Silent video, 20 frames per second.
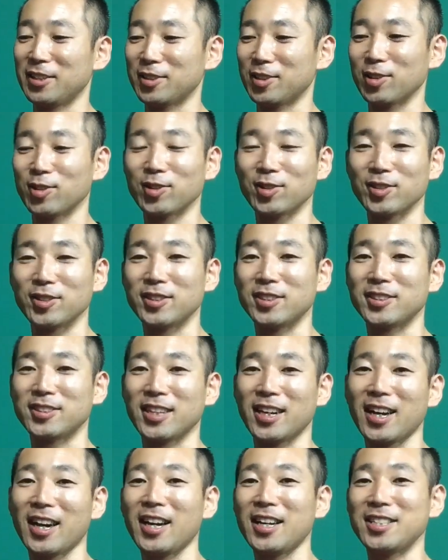その
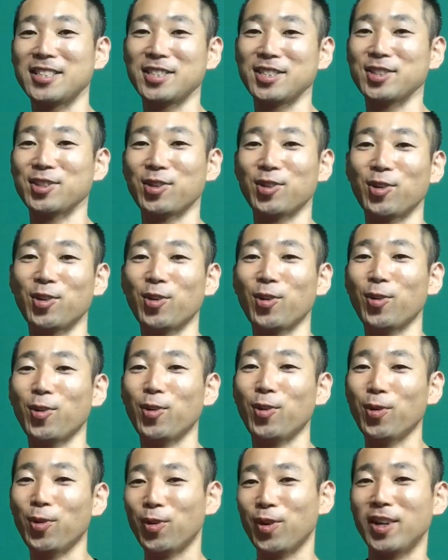社会人の
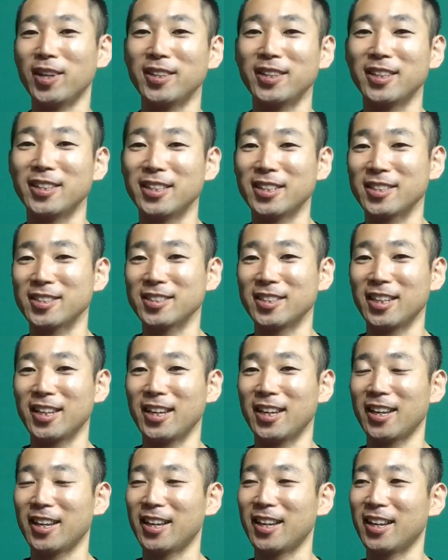応援でです
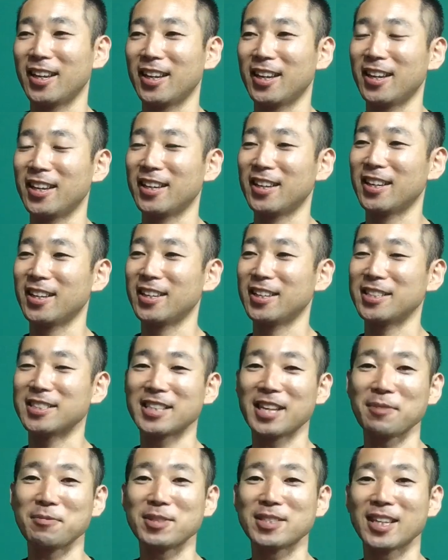ね
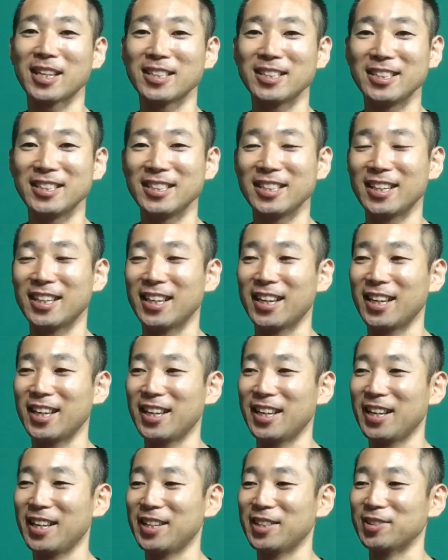久々に
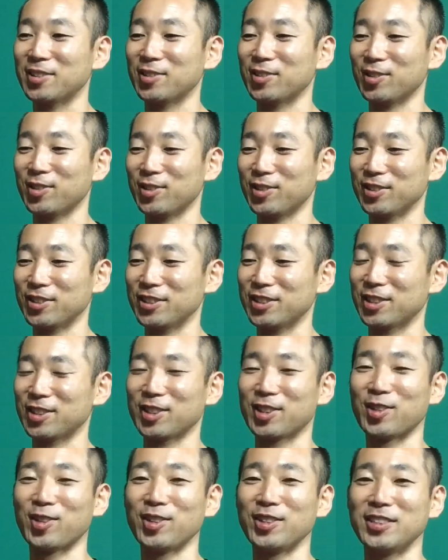そのす
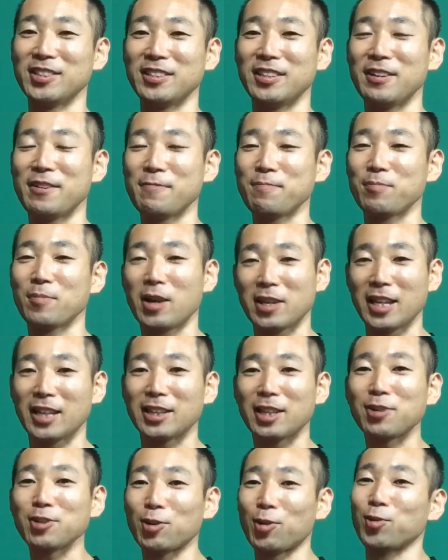ごい、まあ、やっ
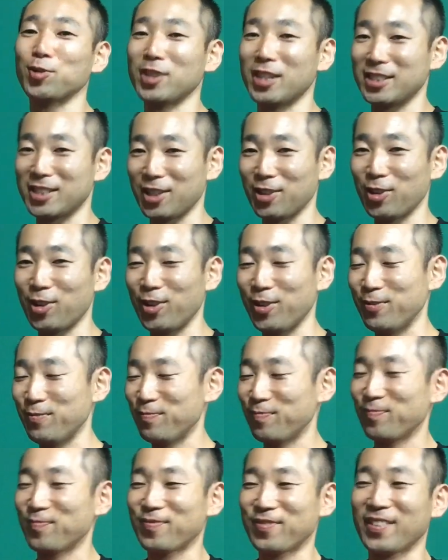てるの本人なんですけど
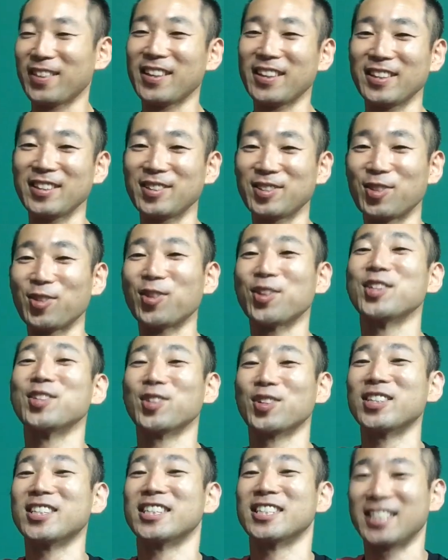
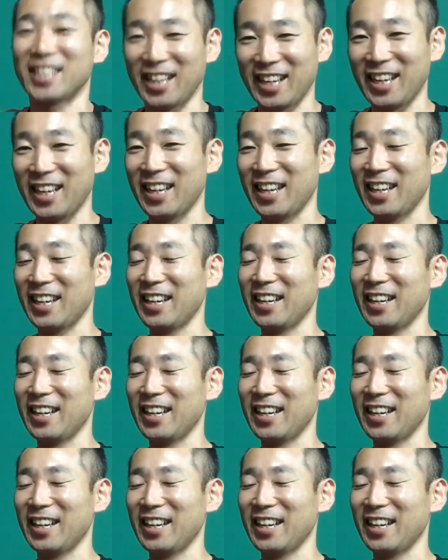ドキドキして